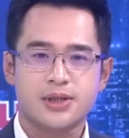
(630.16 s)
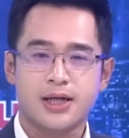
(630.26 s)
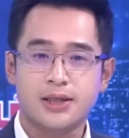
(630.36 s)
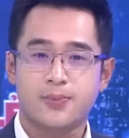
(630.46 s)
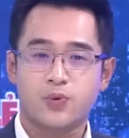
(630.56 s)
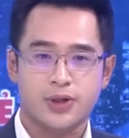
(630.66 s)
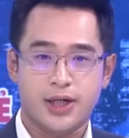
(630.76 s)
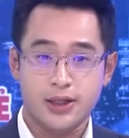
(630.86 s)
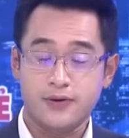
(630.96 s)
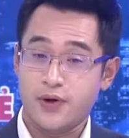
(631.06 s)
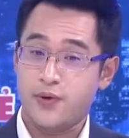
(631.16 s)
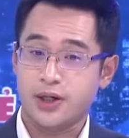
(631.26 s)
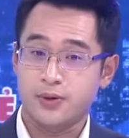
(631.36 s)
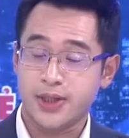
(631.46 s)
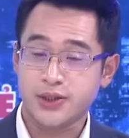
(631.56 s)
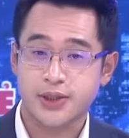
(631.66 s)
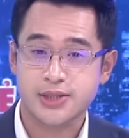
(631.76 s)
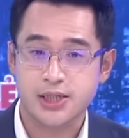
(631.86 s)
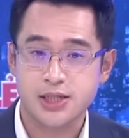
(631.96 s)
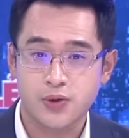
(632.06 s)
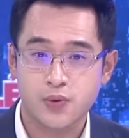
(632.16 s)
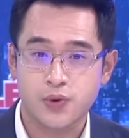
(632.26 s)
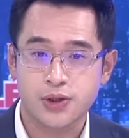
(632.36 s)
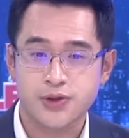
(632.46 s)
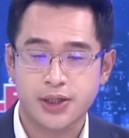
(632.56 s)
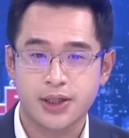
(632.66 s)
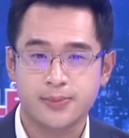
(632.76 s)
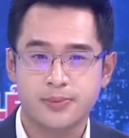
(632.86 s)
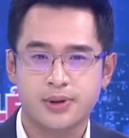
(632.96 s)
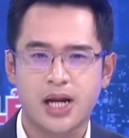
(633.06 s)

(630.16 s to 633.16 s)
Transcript: sự can thiệp của nhà nước vào hoạt động kinh doanh xăng dầu của doanh nghiệp,